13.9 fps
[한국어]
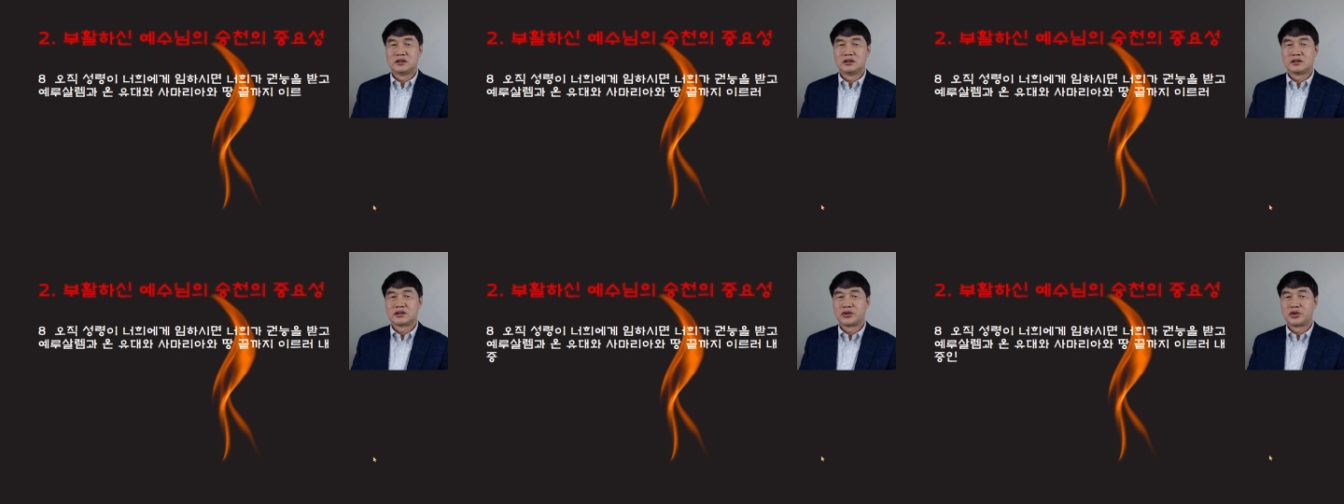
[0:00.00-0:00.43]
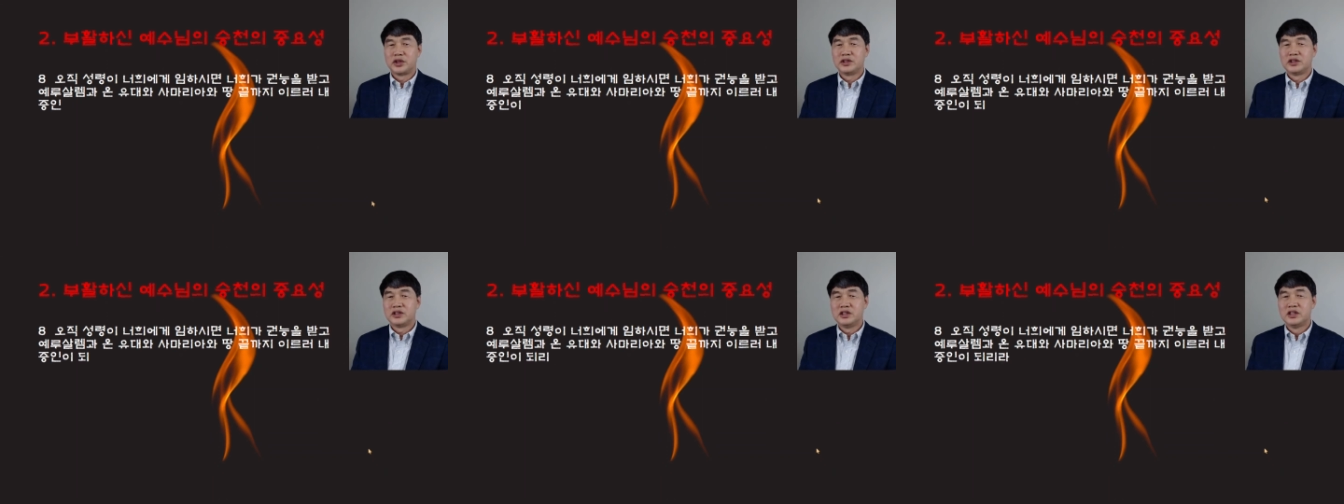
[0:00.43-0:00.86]

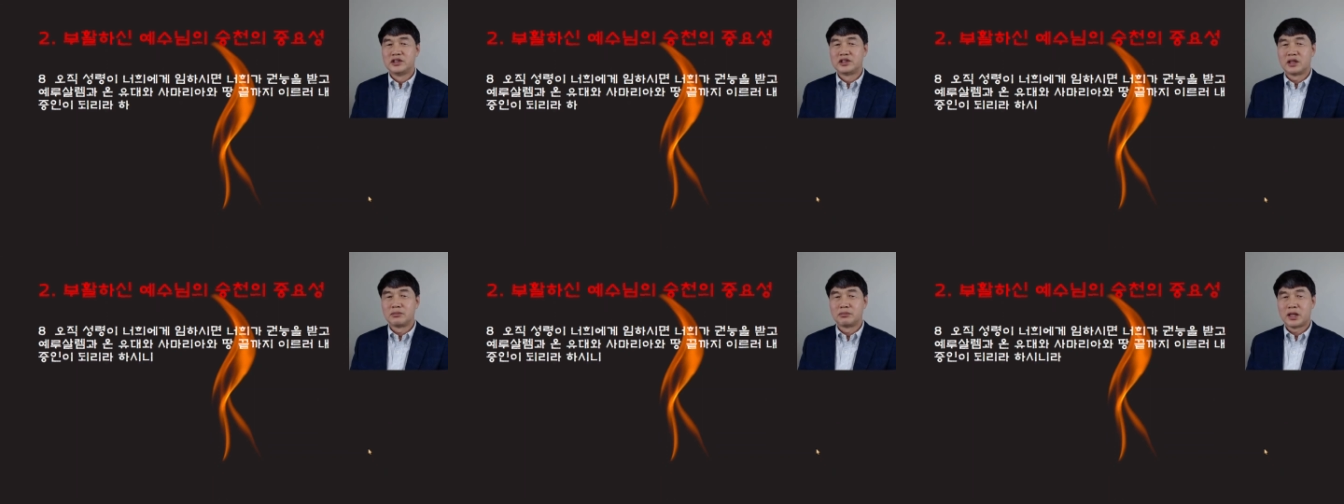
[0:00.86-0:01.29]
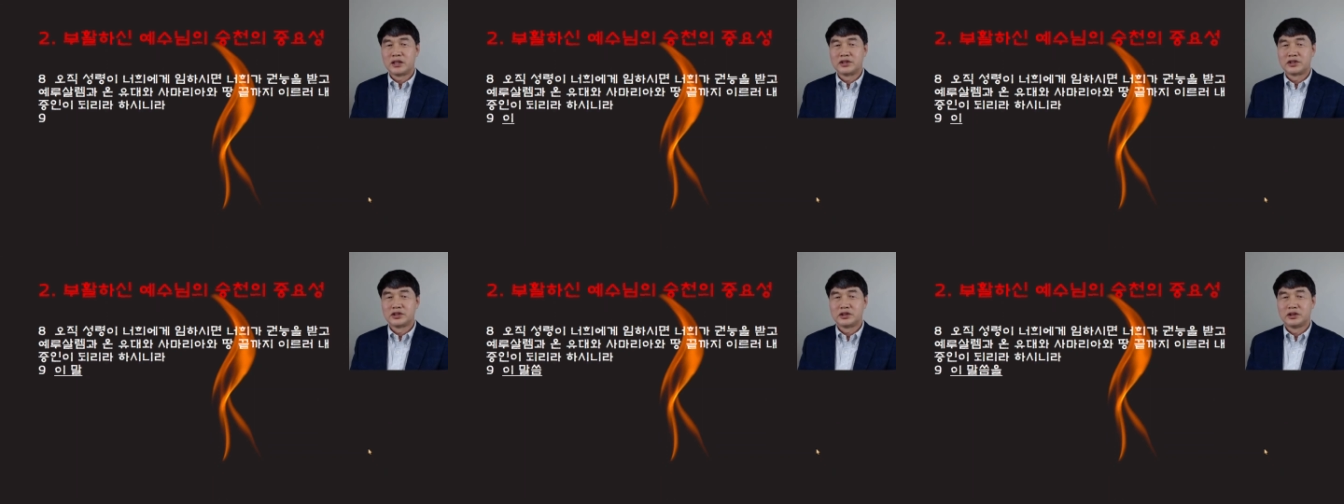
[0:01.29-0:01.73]
사도행전 1장
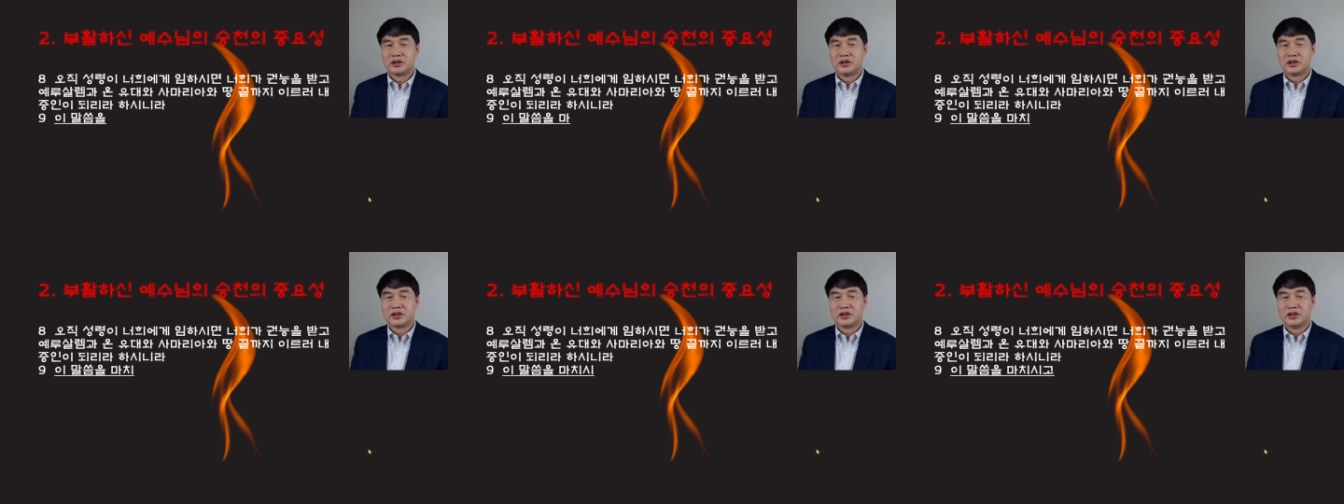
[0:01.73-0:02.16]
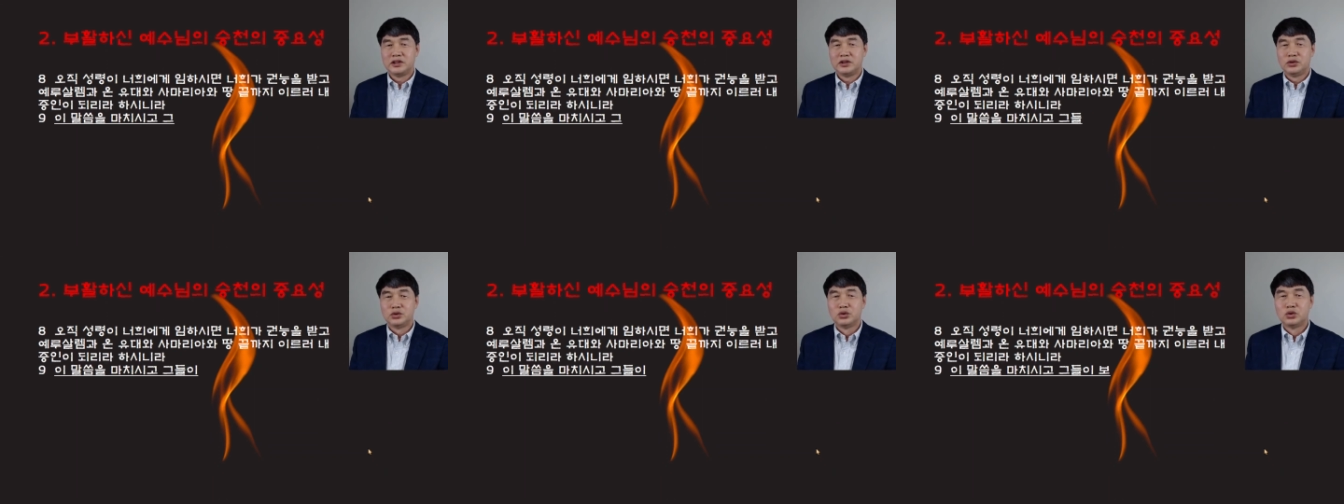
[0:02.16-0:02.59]
8절의
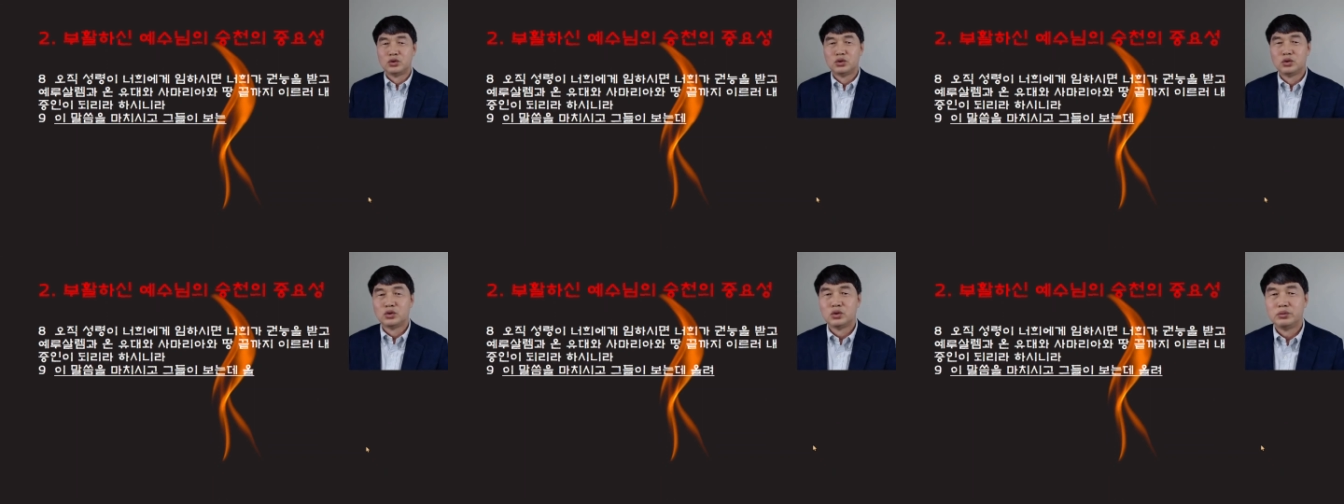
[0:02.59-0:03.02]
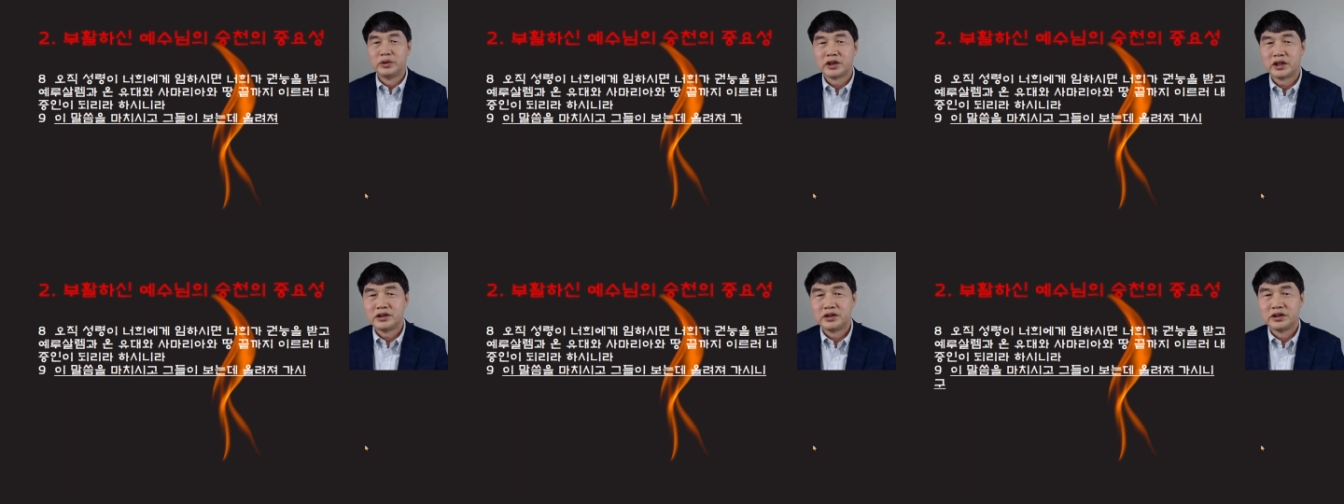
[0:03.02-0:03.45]
이
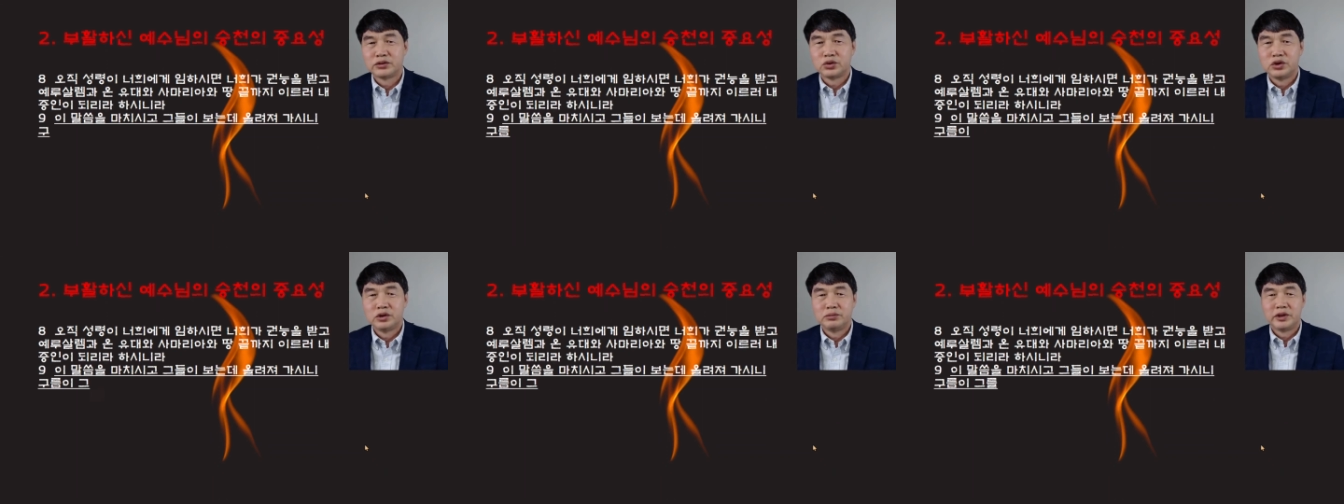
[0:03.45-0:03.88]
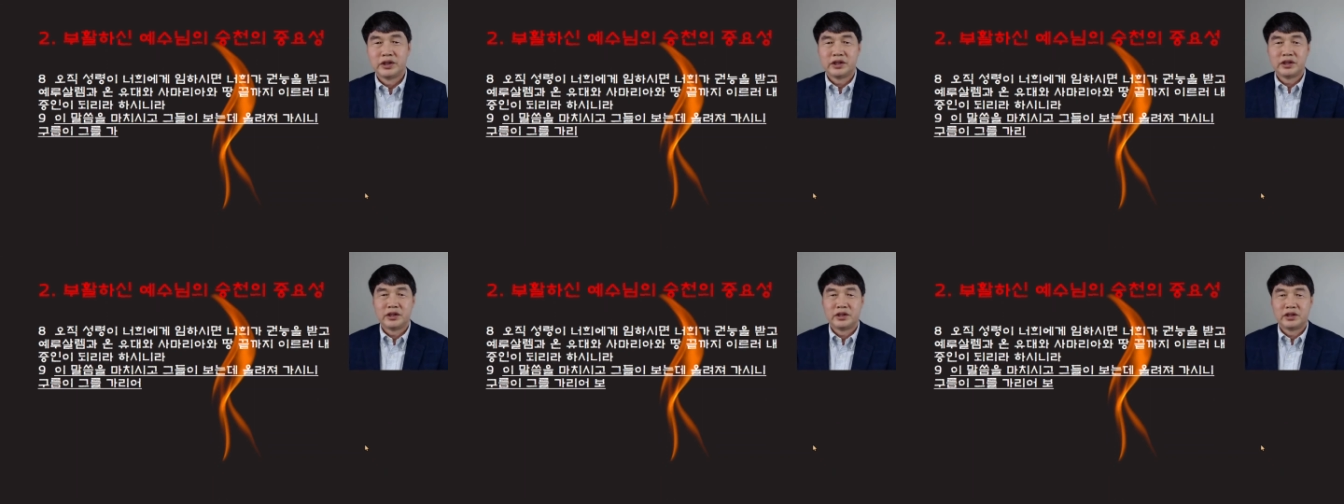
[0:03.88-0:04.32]
유명한 예수님의
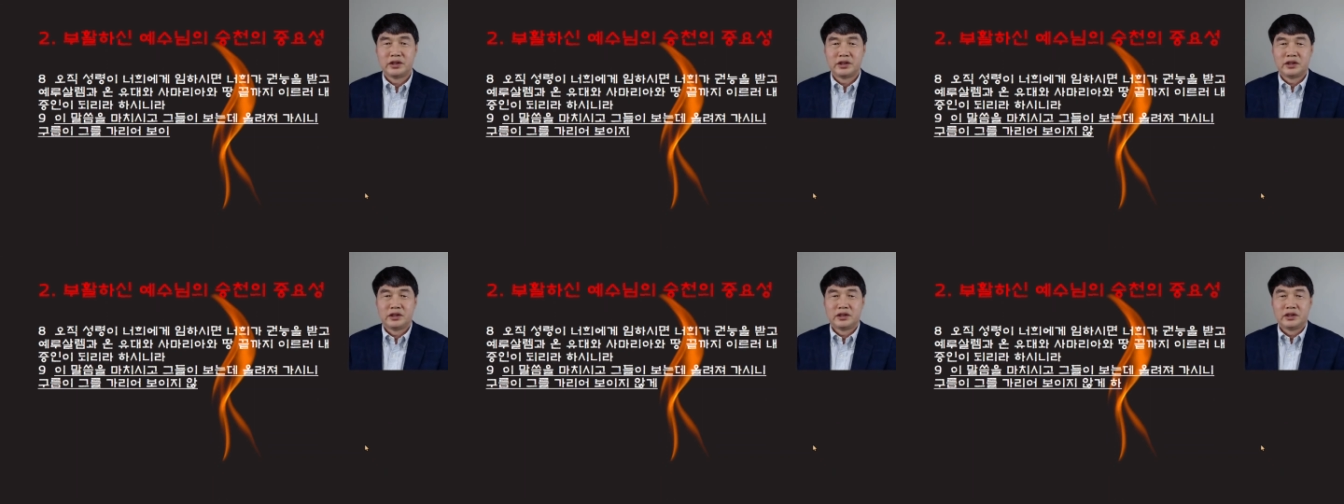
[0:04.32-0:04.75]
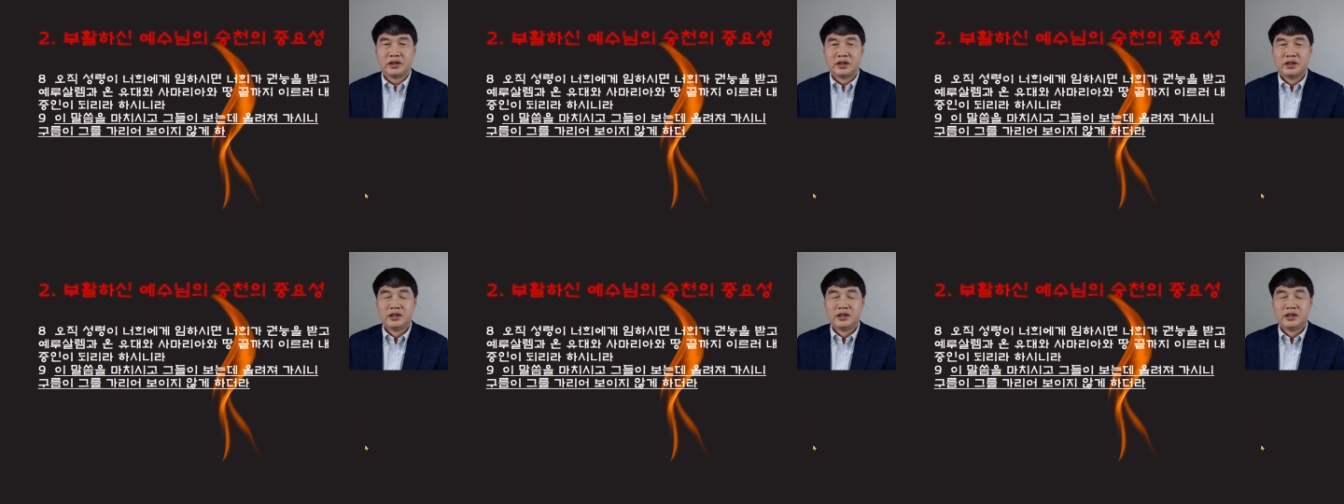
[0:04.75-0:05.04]
에,